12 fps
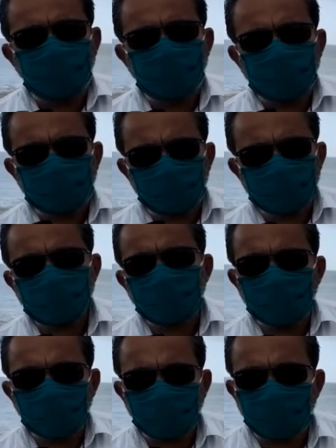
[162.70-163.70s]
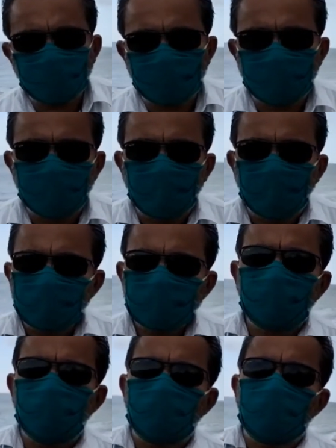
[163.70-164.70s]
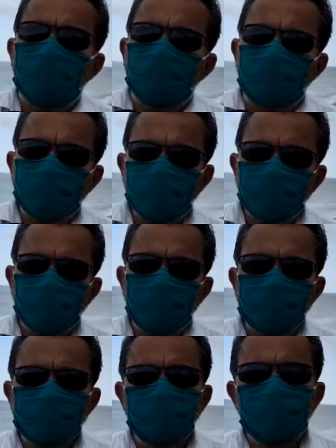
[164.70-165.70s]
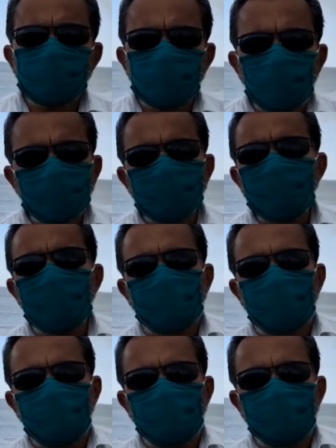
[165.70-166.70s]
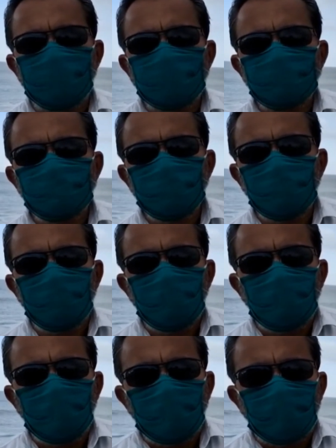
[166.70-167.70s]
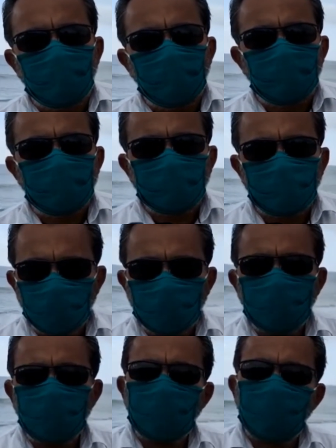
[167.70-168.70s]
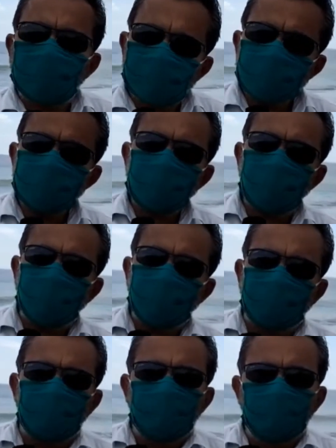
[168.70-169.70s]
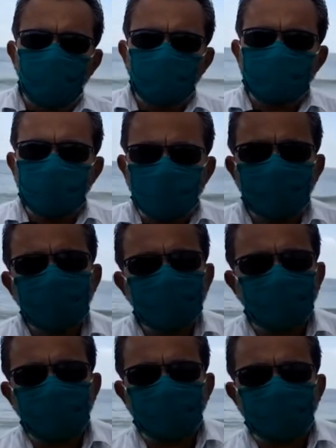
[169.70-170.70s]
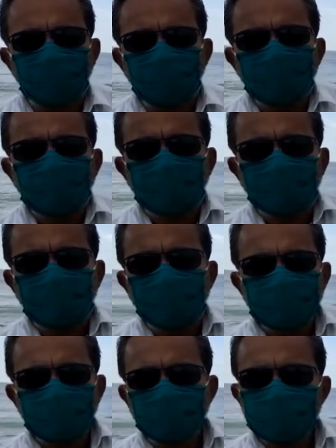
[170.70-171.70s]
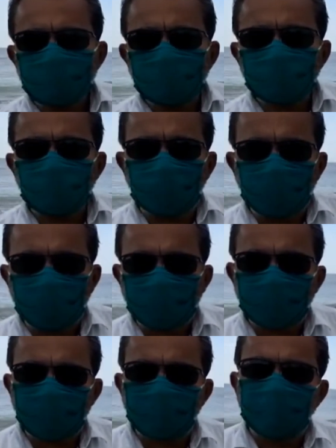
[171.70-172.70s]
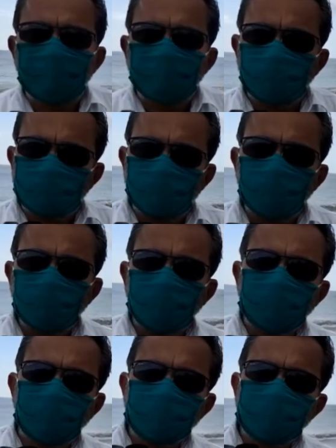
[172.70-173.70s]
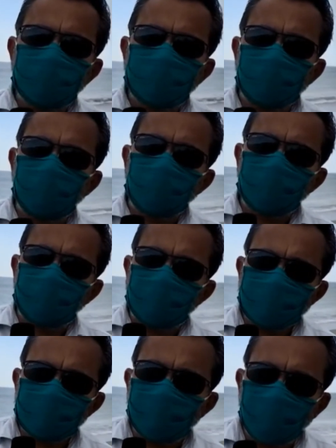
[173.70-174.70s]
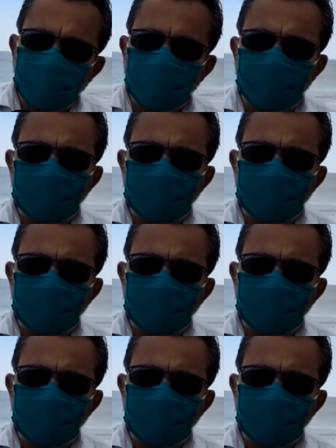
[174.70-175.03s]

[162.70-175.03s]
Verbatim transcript: चरस के पकड़े गए हैं उसको मरीन पुलिस को सौंप दिया गया है जो विभिन्न एजेंसियां हैं वो छानबीन कर रही है कि ये चरस के जो पैकेट हैं जो समुद्र तट से जखों के पास से मिले हैं